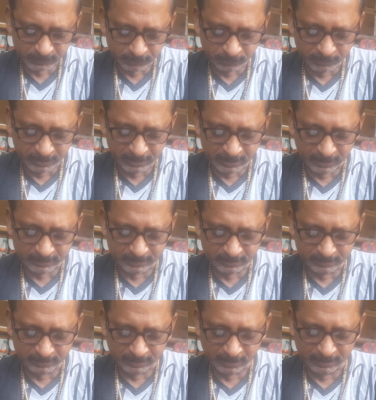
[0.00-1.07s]
সুনীল দাস
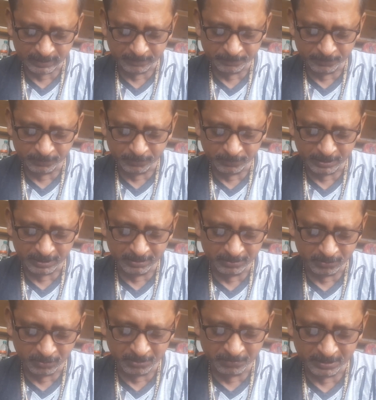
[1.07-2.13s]
দাদা পুকুরের
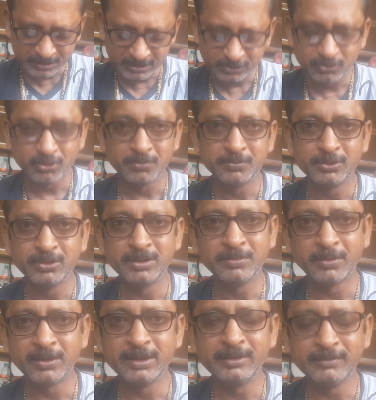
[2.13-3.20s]
রুই মাছের টোপ যদি
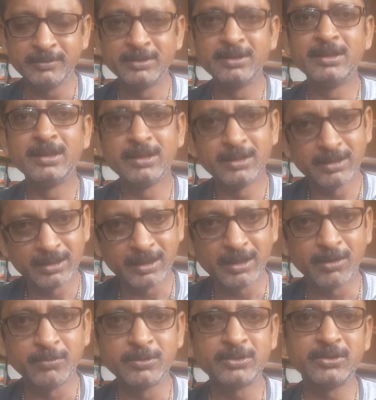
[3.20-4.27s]
বলেন
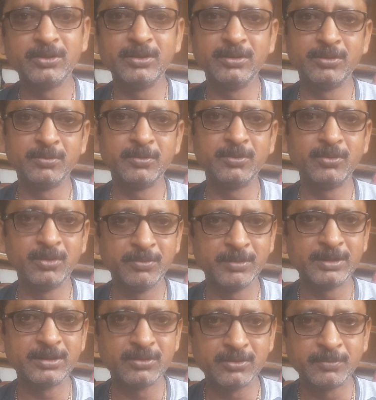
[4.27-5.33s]
হ্যাঁ অবশ্যই দেবো রুই
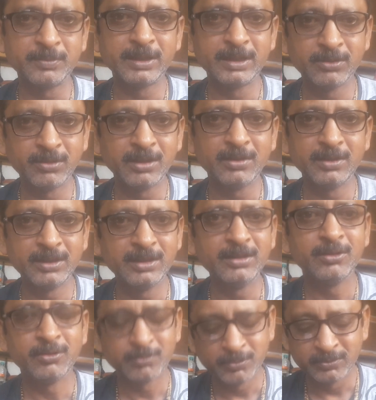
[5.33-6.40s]
মাছের টোপটা দেওয়া হয়নি
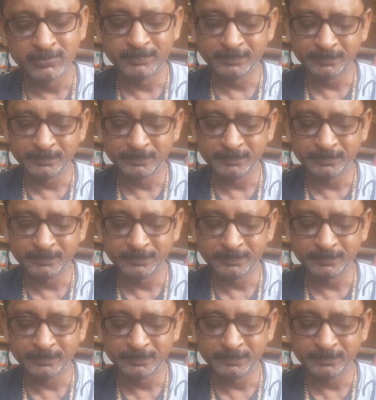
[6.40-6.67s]
দেবো